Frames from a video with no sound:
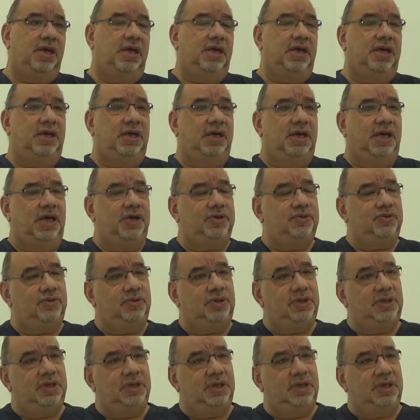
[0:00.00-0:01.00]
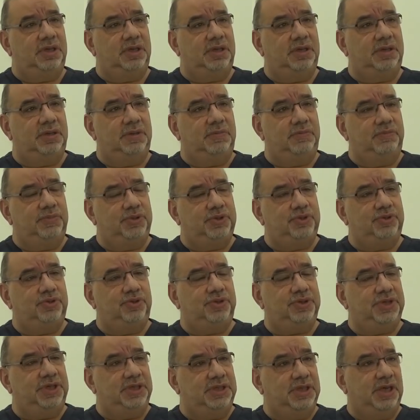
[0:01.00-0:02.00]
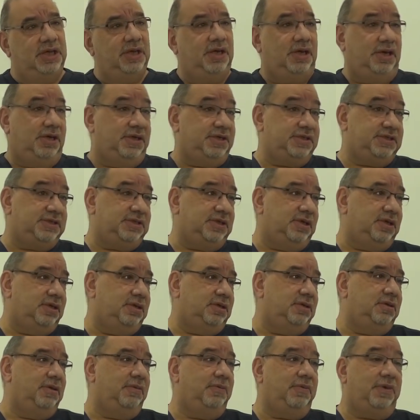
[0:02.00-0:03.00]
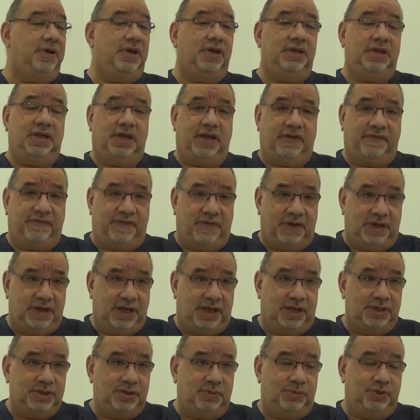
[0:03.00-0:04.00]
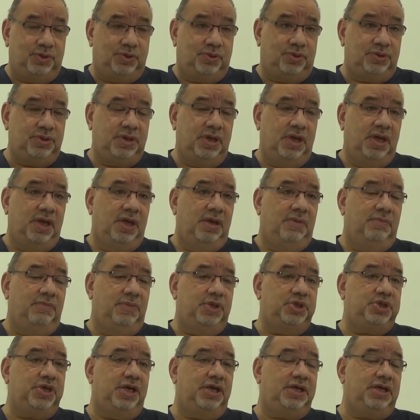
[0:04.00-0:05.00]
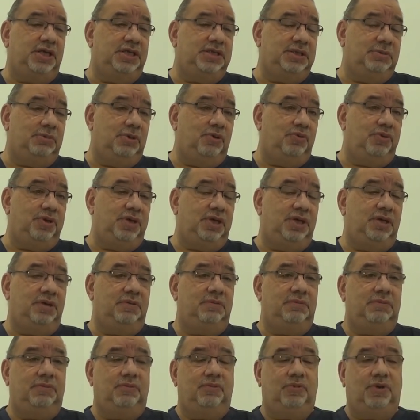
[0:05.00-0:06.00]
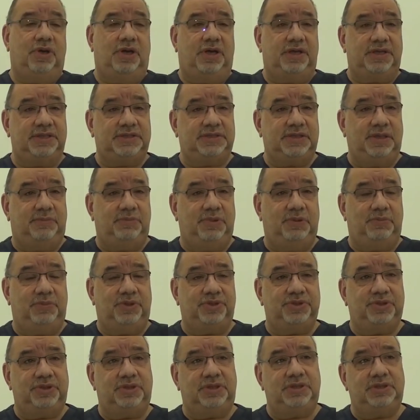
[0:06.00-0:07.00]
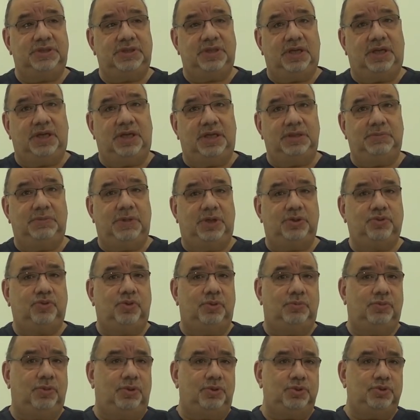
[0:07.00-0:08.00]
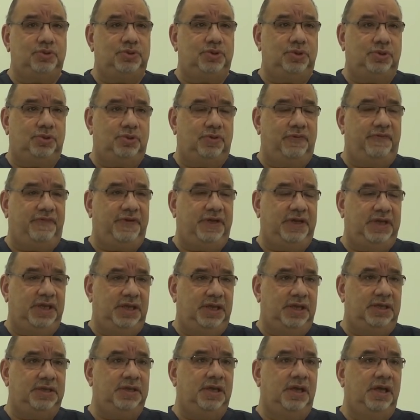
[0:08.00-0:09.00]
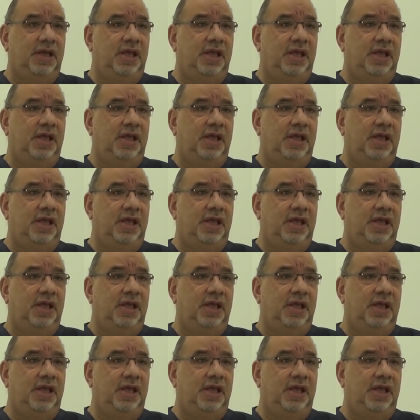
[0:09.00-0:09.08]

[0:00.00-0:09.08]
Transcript: آه، هدول آه، بدهم عنايه خاصه، امراض الاطفال اللي عندهم منهم مشاكل دمويه وخاصه بمنطقتنا قد ما تكون موجوده هون فعليا